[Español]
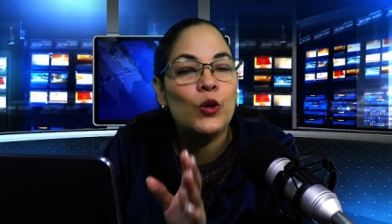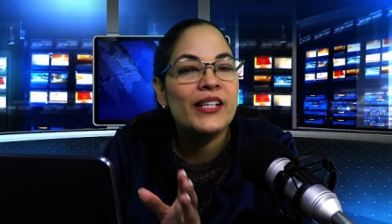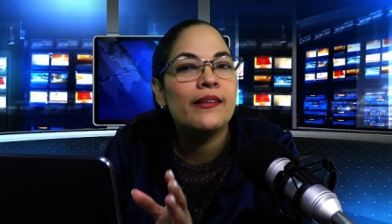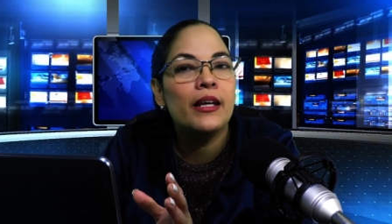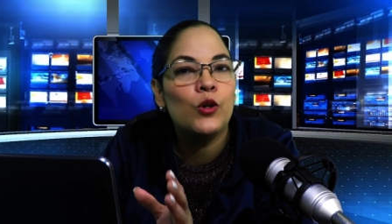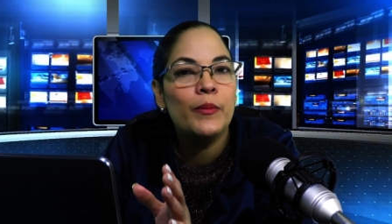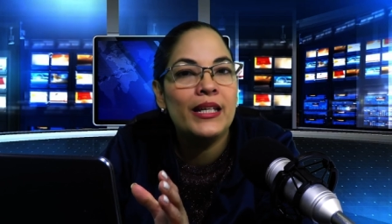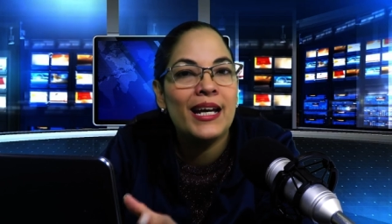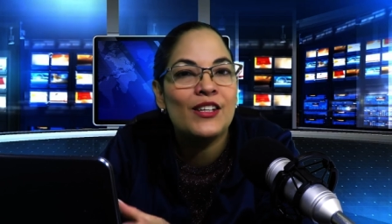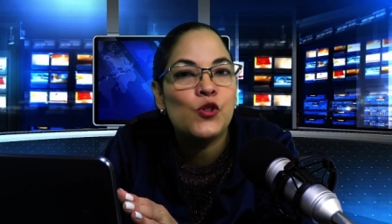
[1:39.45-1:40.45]
lo que se
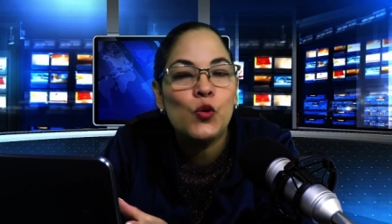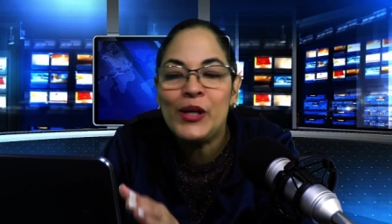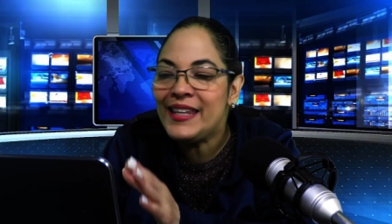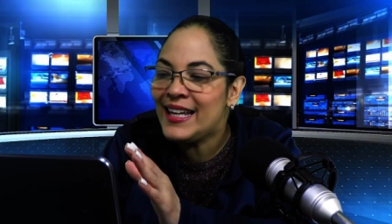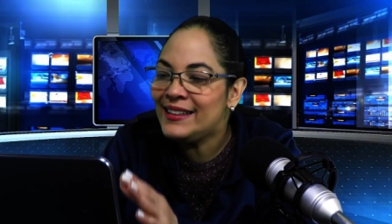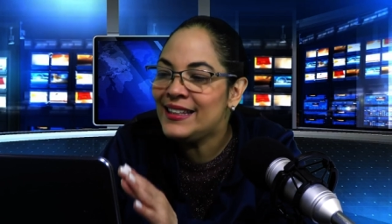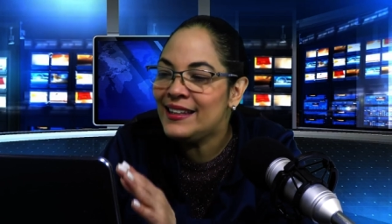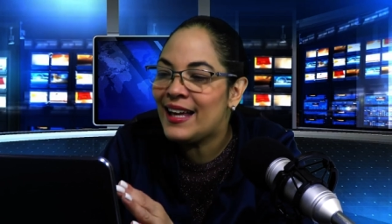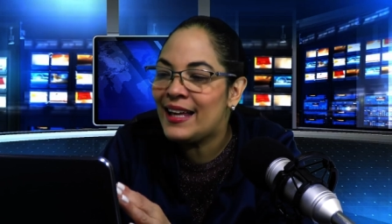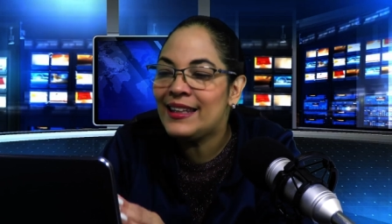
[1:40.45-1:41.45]
denomina su
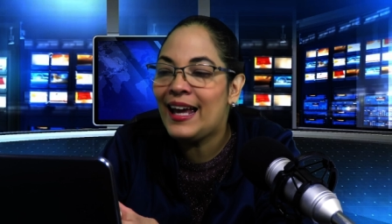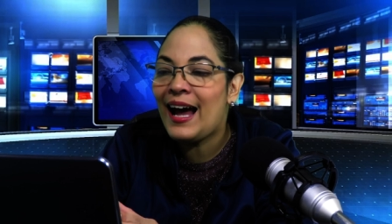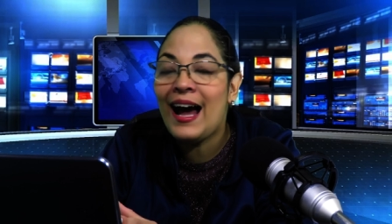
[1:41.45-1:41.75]
identidad